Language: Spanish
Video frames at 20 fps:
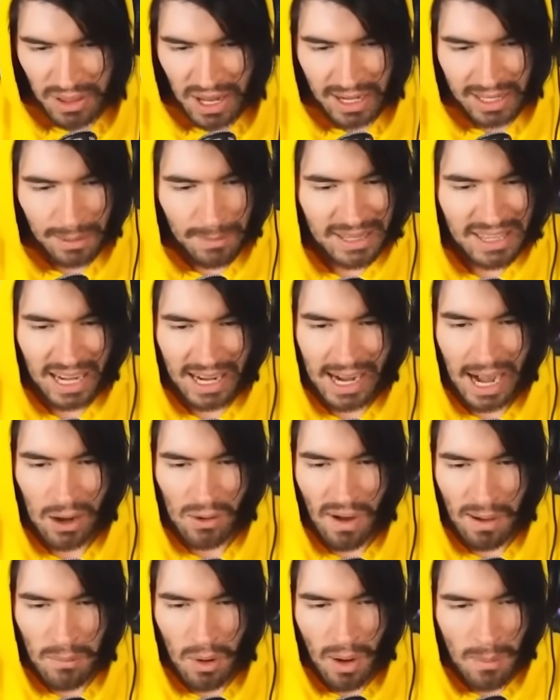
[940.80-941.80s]
directamente al grano,
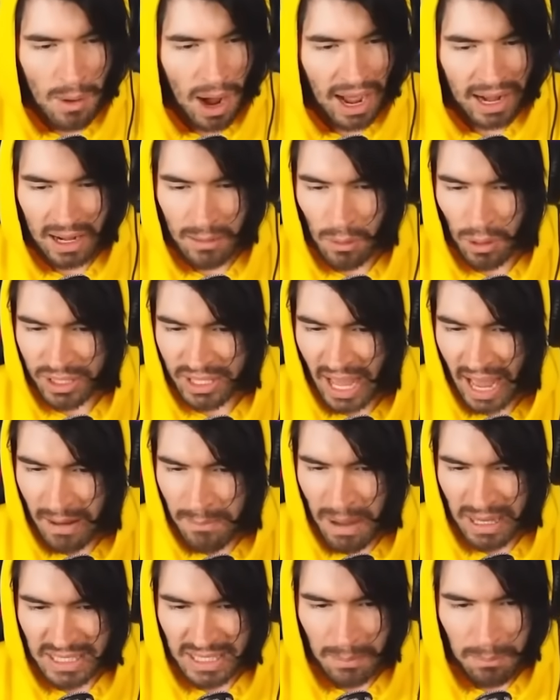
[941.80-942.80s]
vamos, vamos, agarremos
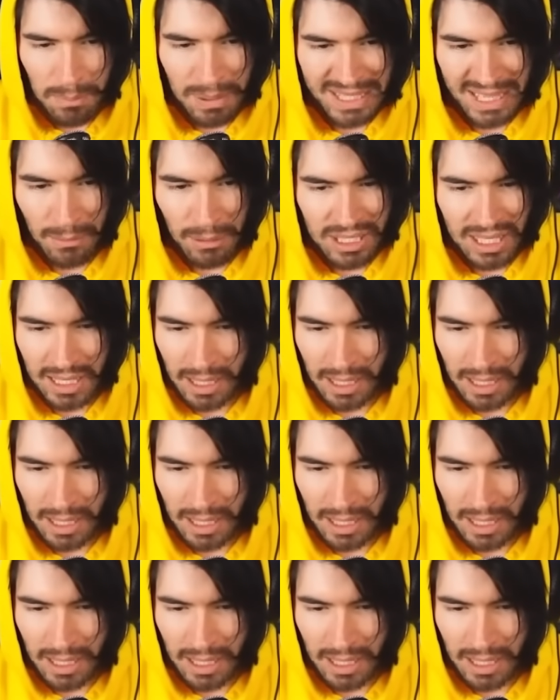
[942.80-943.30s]
armas y empezamos